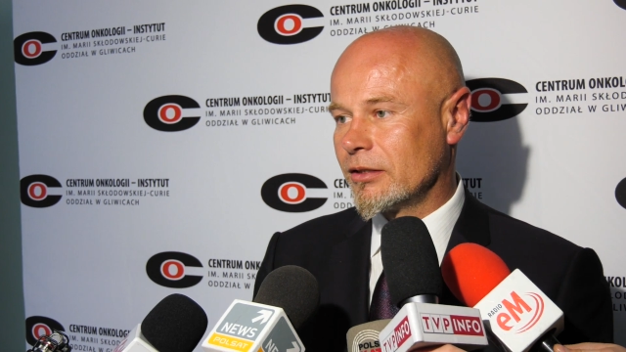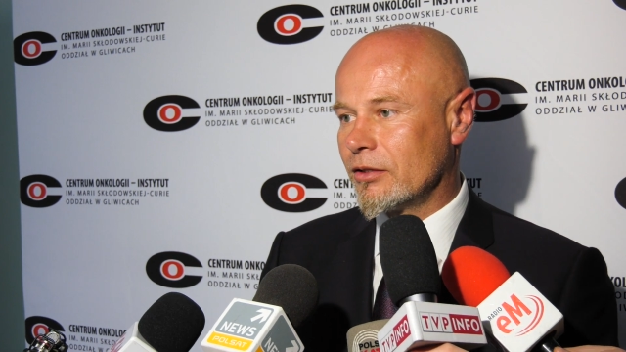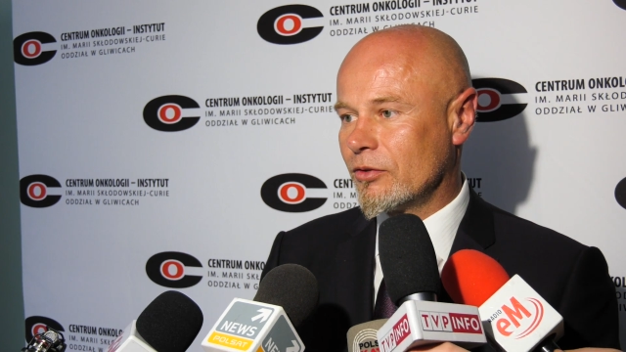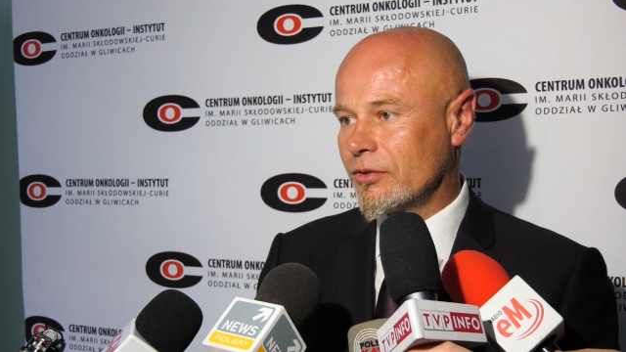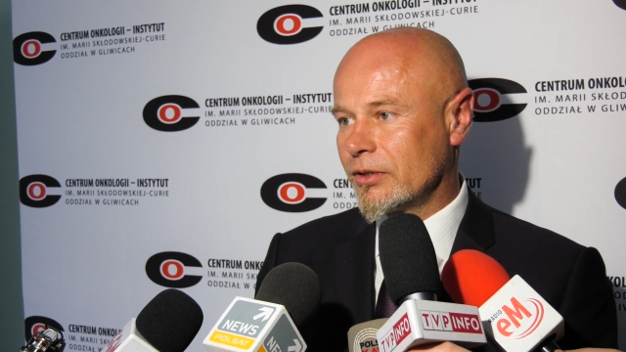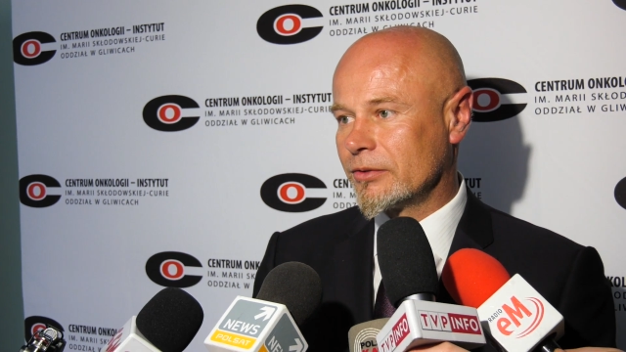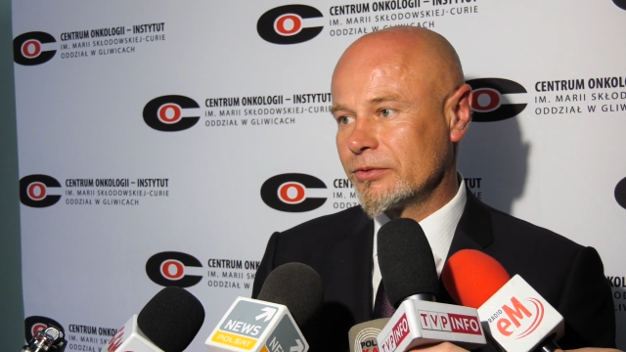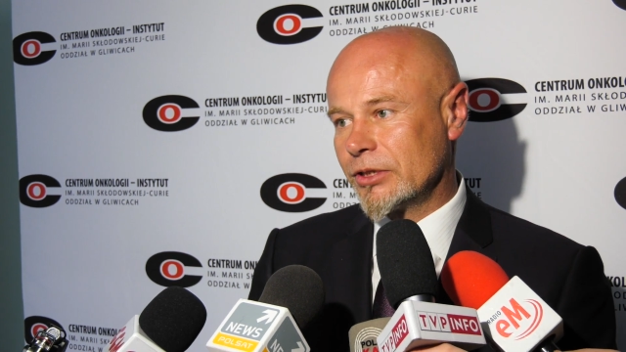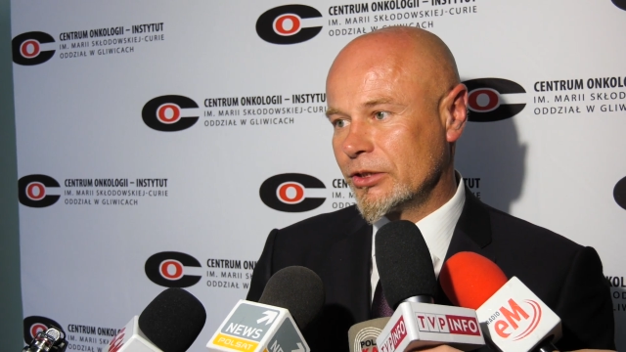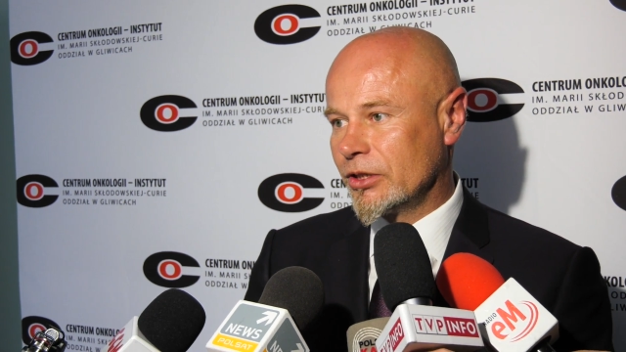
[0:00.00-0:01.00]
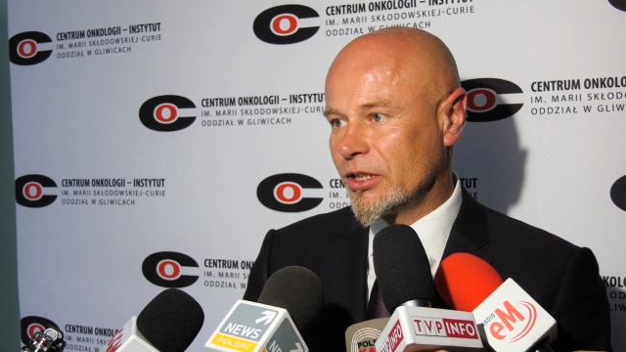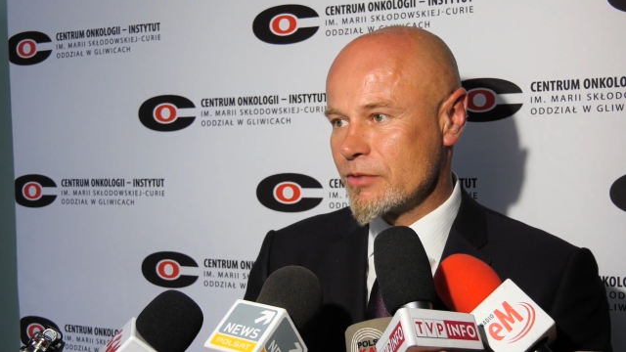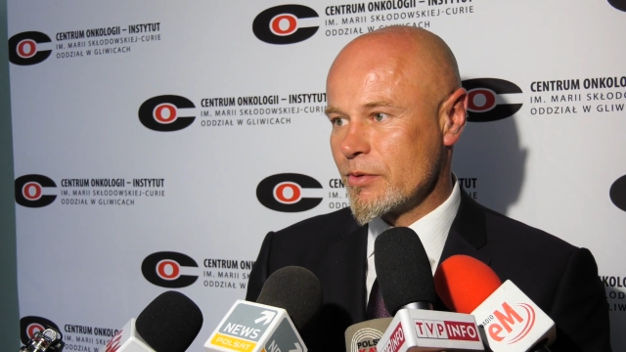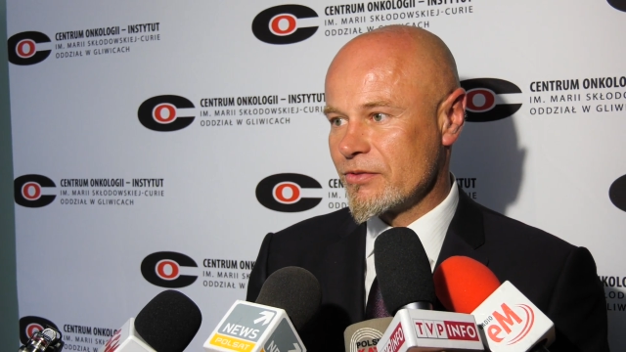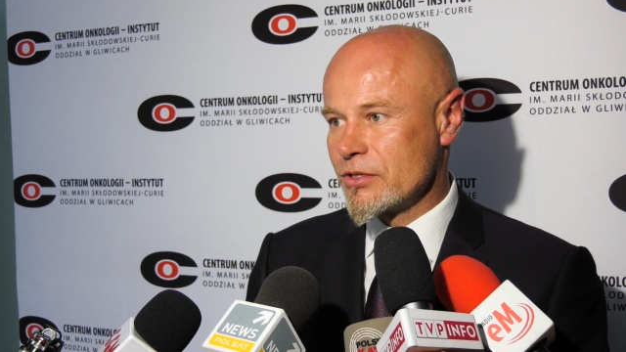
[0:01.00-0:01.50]
nowe, wcześniej
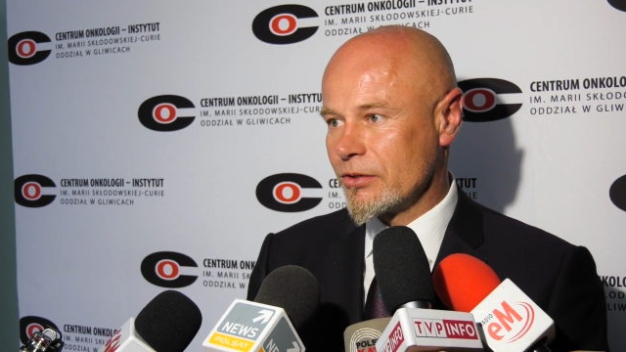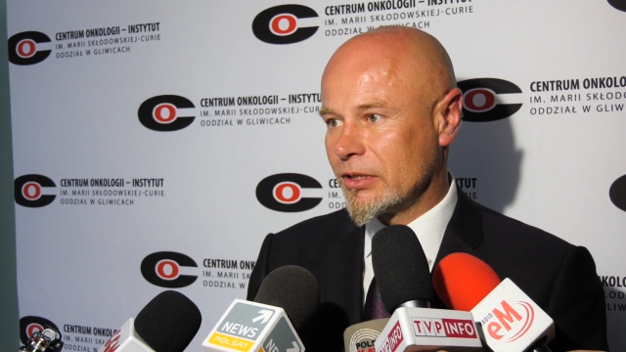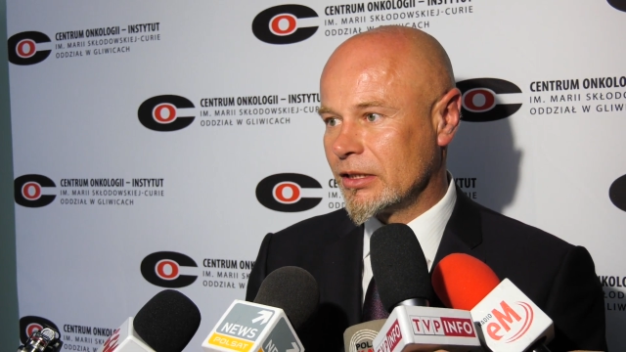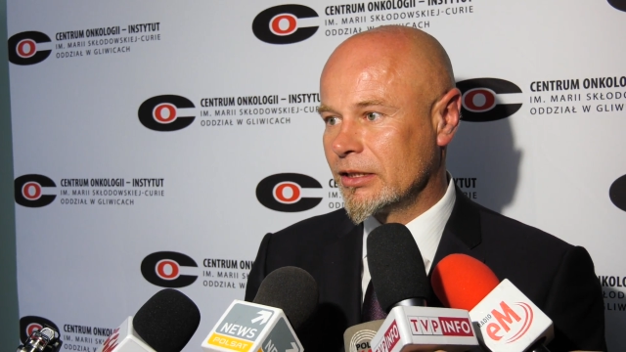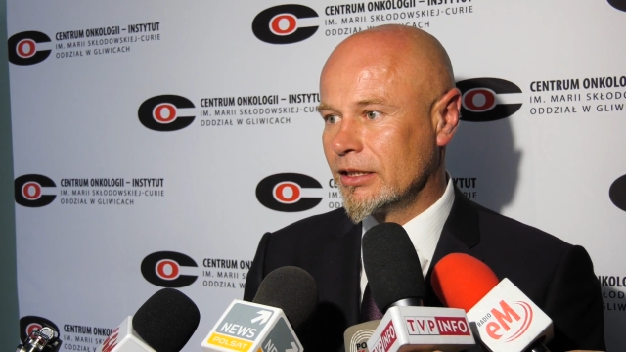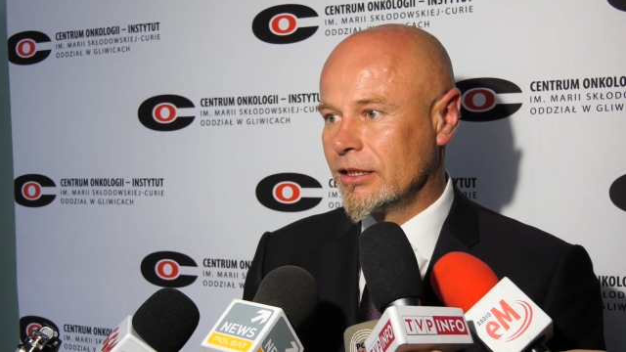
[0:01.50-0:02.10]
niesprawdzone,